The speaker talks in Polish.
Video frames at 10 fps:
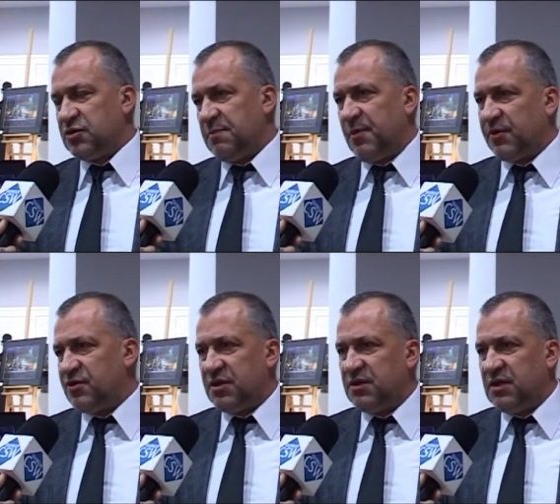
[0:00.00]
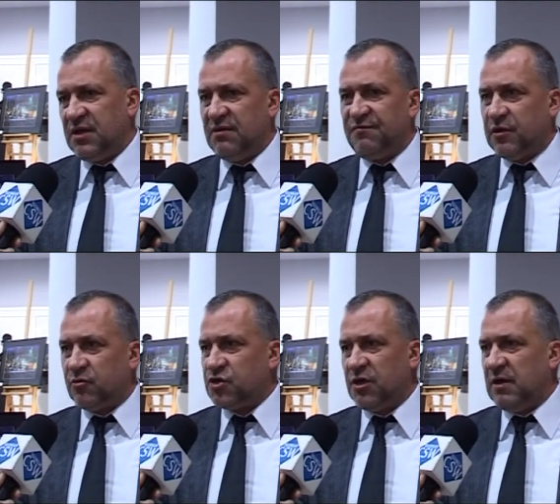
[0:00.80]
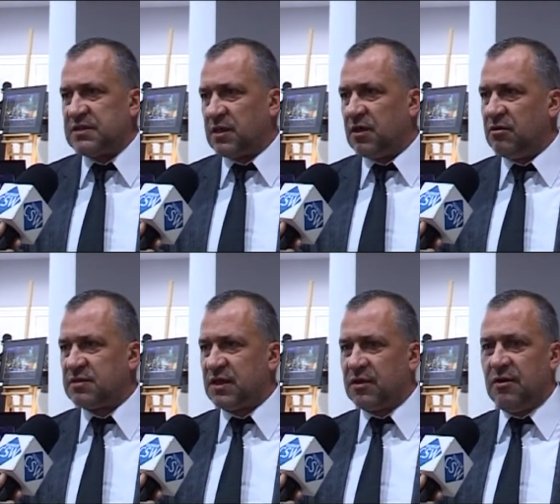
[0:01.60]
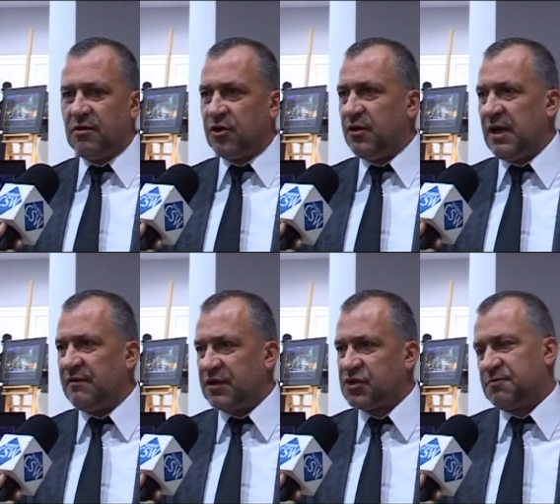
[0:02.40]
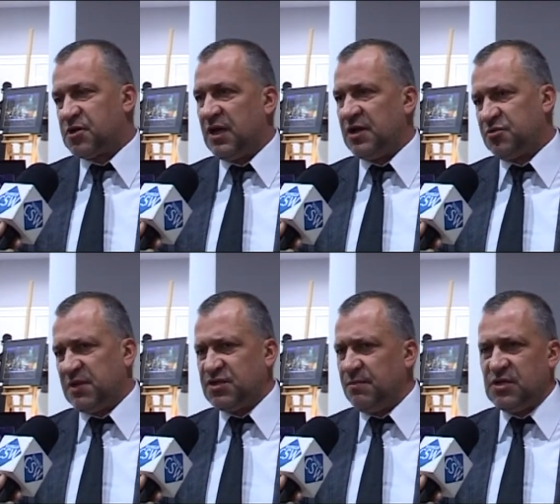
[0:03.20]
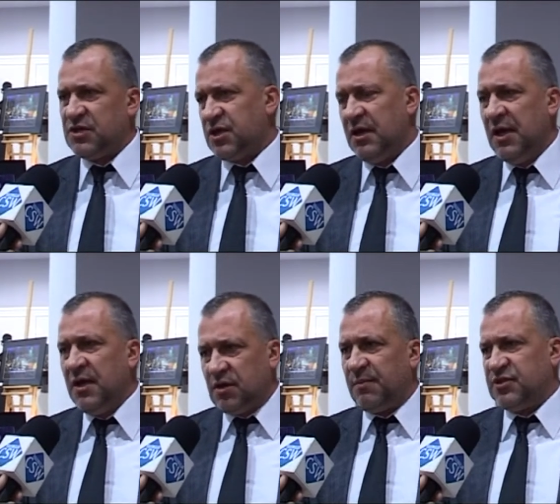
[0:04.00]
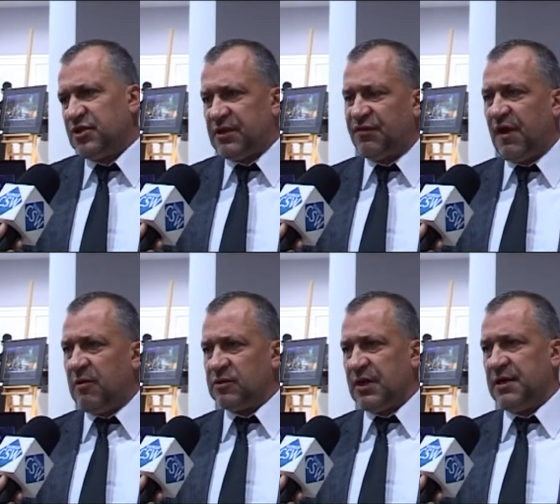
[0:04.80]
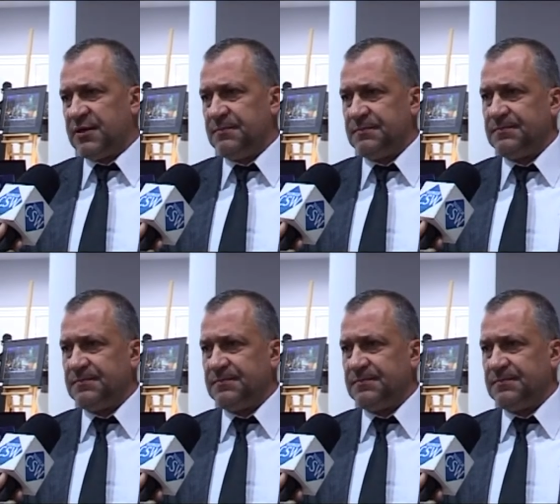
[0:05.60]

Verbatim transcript: do tej pory się nie wykruszyła z tego, z tego grona naszych przyjaciół, także myślę, że to będzie tak trwało dalej.